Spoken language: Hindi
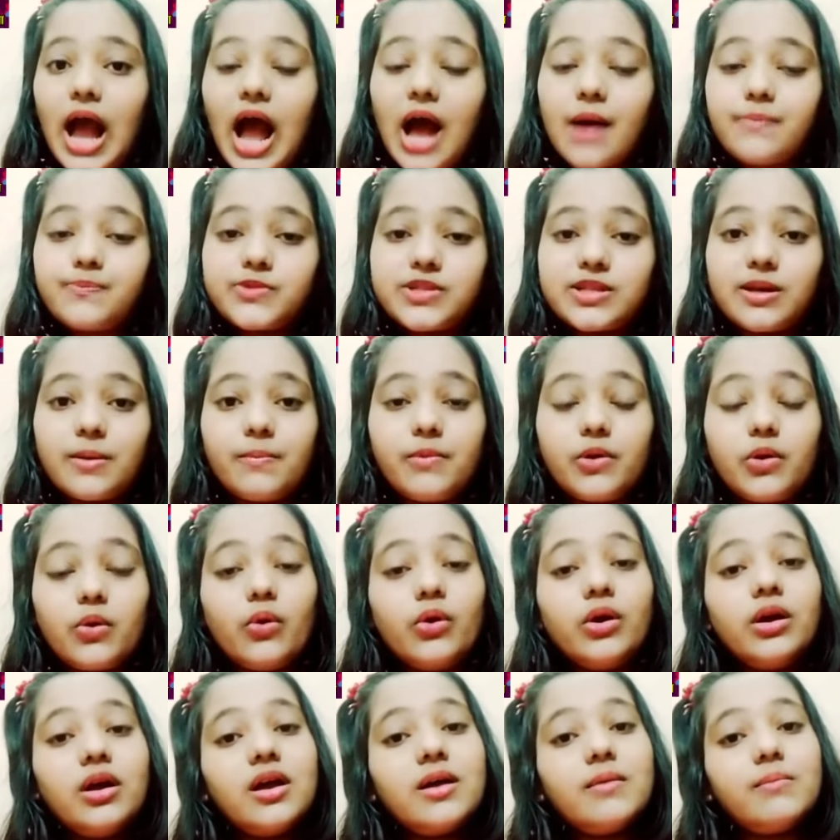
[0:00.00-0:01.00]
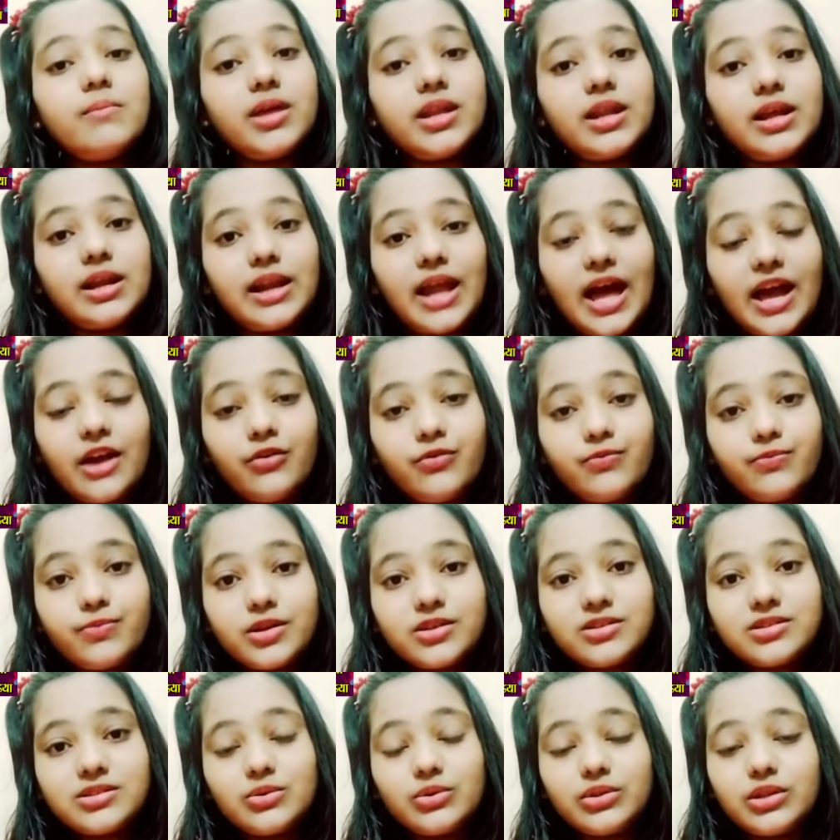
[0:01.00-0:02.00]
आप सब लोग मेरे लाइव
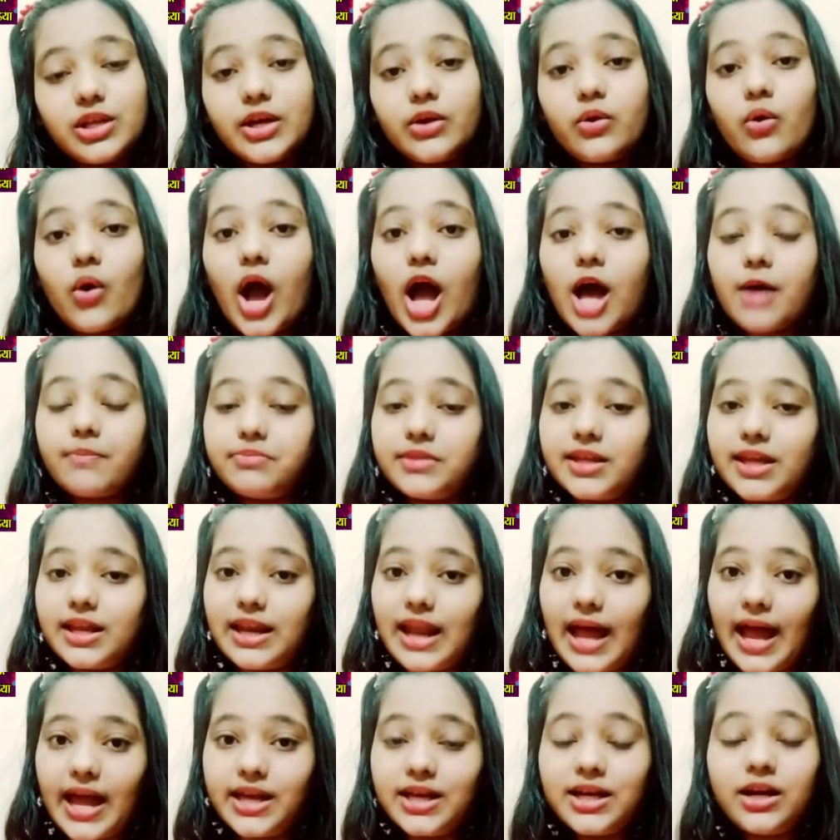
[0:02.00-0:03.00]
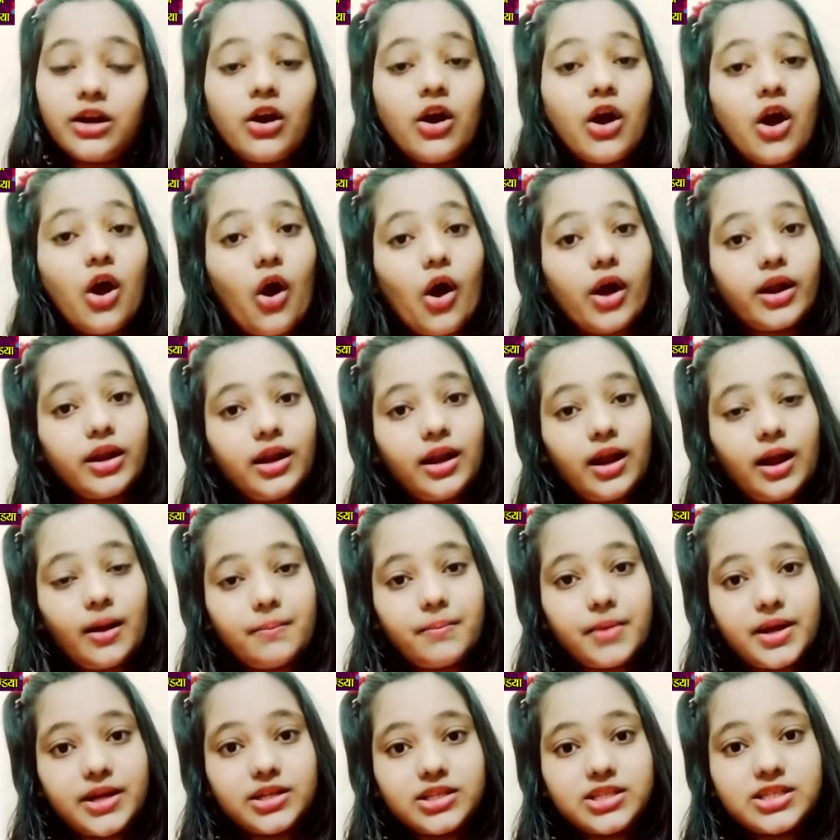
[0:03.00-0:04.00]
प्रस्तुति को अपने लाइक और
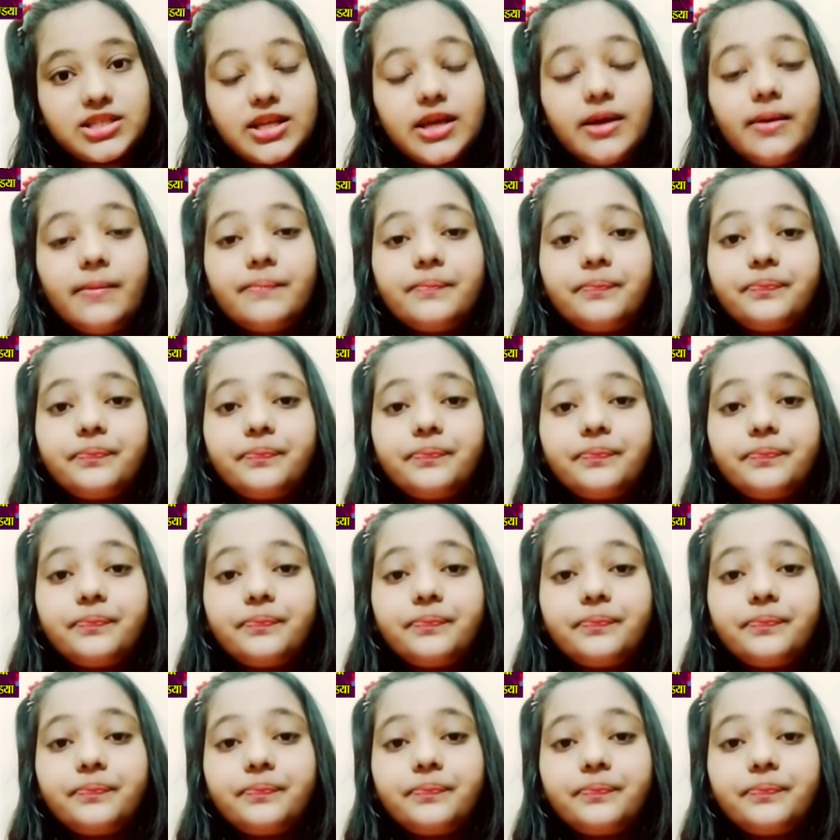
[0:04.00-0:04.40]
कमेंट से